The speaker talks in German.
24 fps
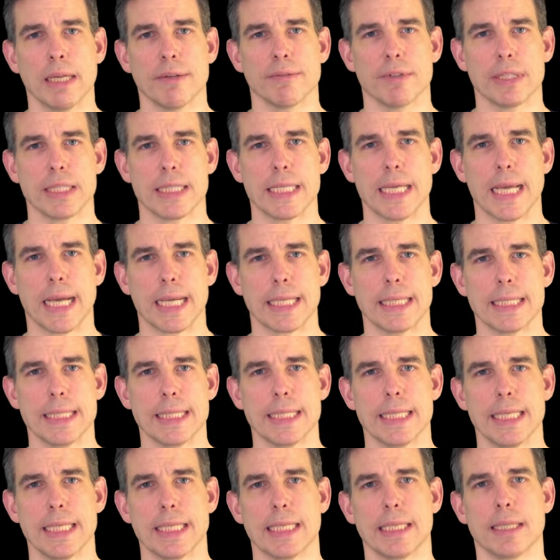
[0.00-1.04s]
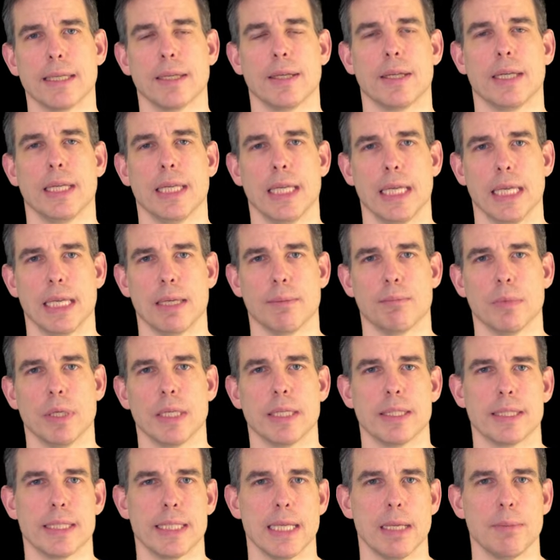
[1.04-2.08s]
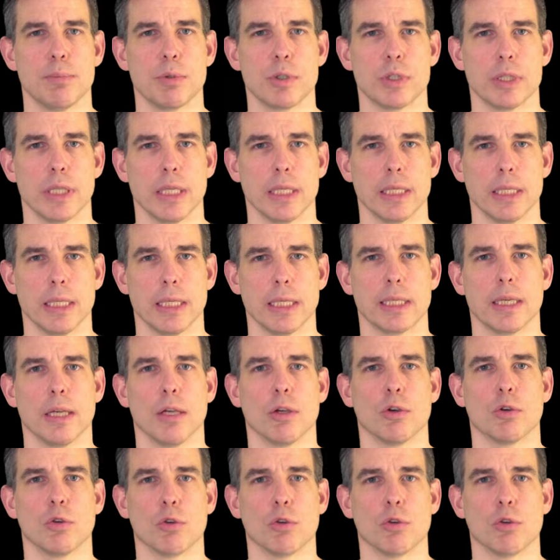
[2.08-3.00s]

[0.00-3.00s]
weil sie an sich eben selbstständig